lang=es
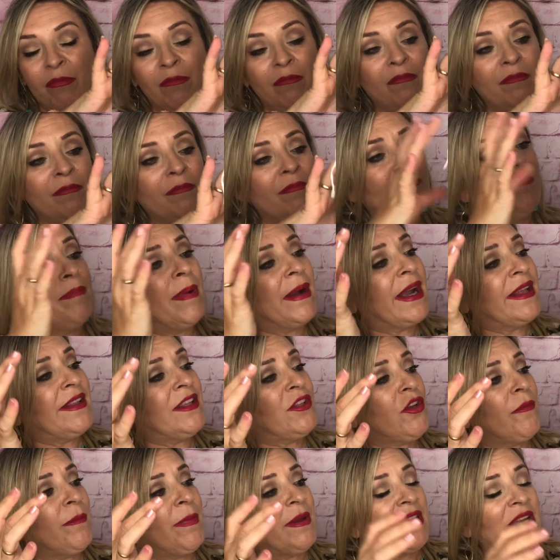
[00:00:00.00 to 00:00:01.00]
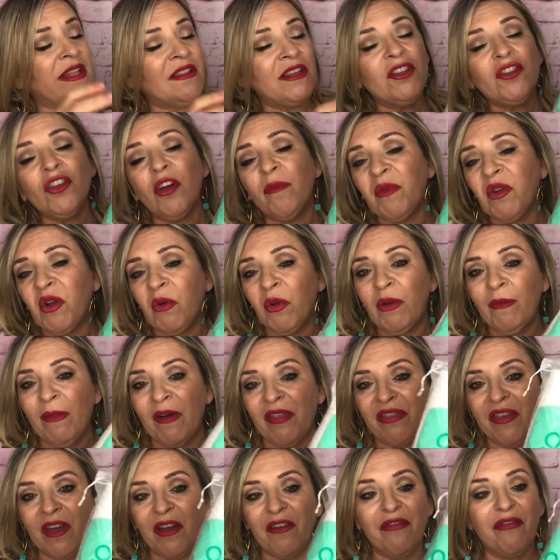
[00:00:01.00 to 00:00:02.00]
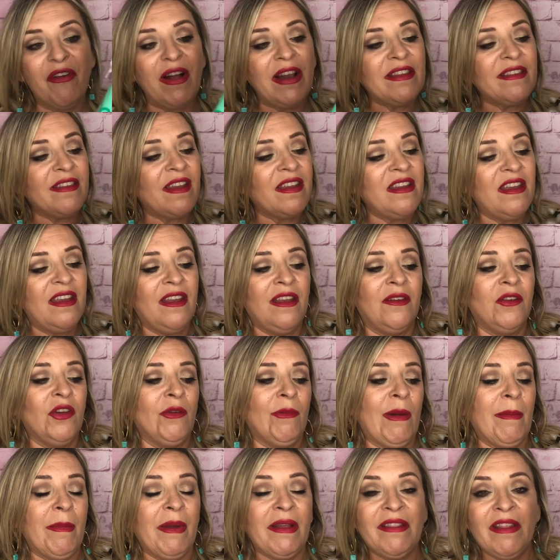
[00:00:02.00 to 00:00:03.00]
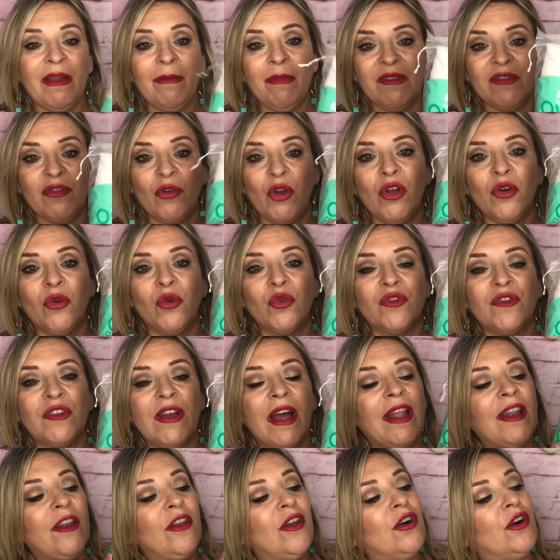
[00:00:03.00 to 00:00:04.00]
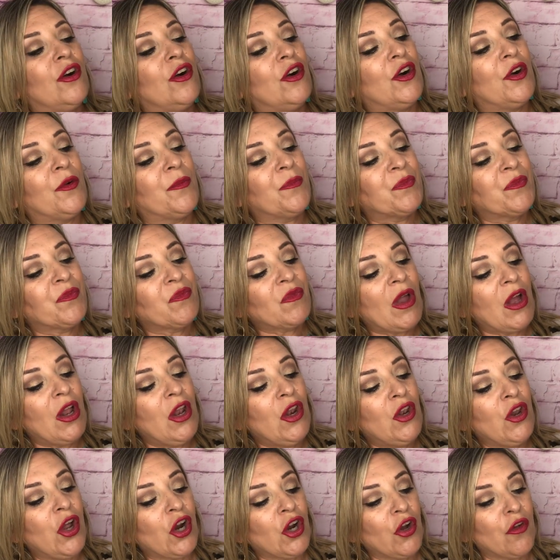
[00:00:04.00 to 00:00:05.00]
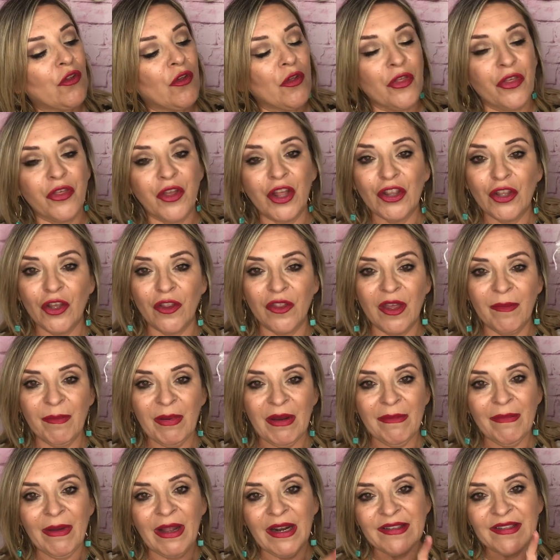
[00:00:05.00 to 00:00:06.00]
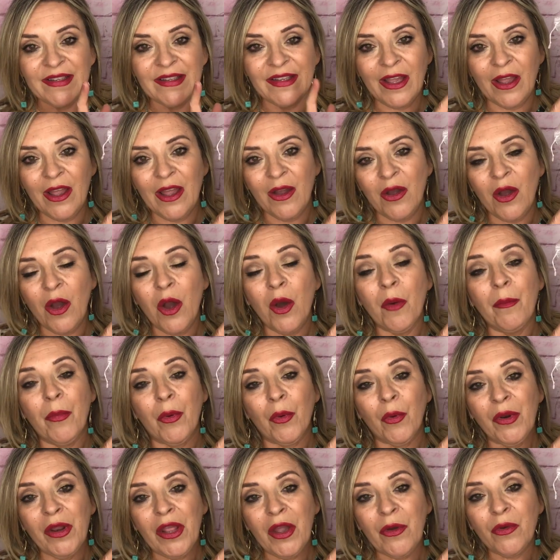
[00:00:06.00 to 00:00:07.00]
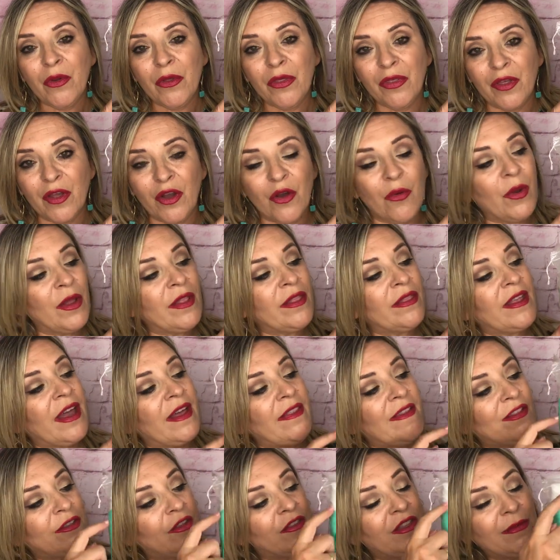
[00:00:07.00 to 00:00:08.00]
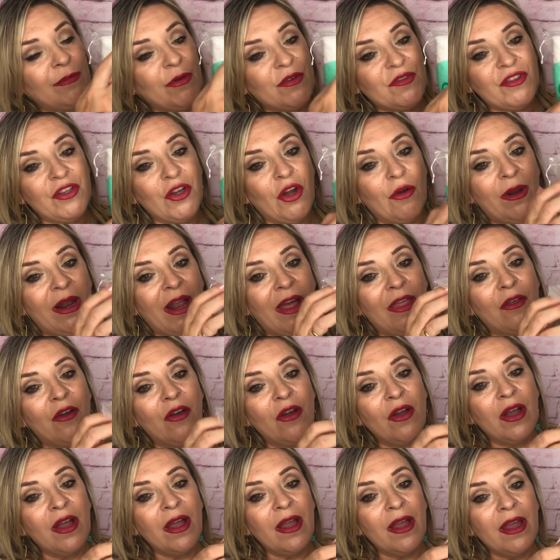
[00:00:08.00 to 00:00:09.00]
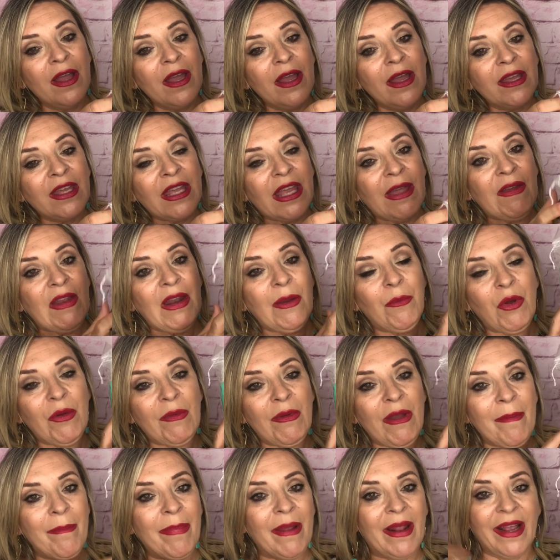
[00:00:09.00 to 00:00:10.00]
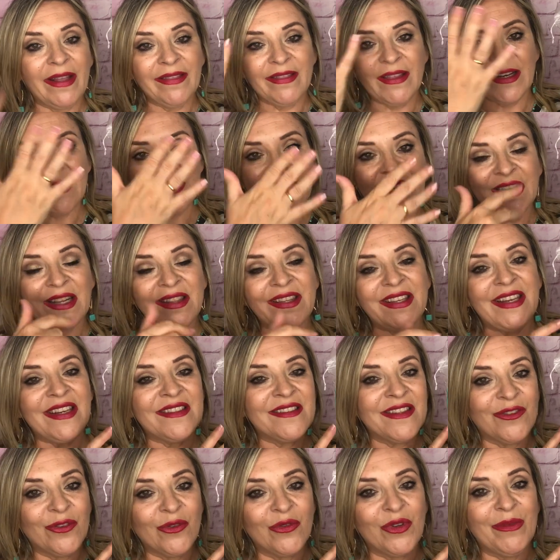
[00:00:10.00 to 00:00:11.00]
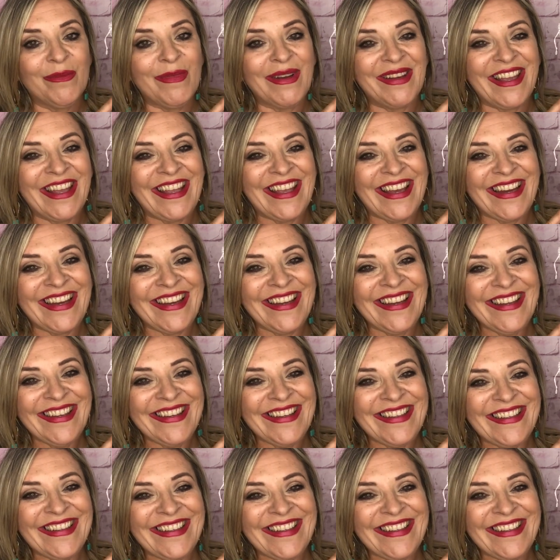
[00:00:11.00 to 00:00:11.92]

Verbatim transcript: un, paquetito pequeñito, pero bueno, me hacía falta y normalmente me suele gustar los, los algodoncitos de primar, así que por un euro 50 de este tipo sí ovalado, que viene muy bien para quitarse, y retirarse todo el maquillaje.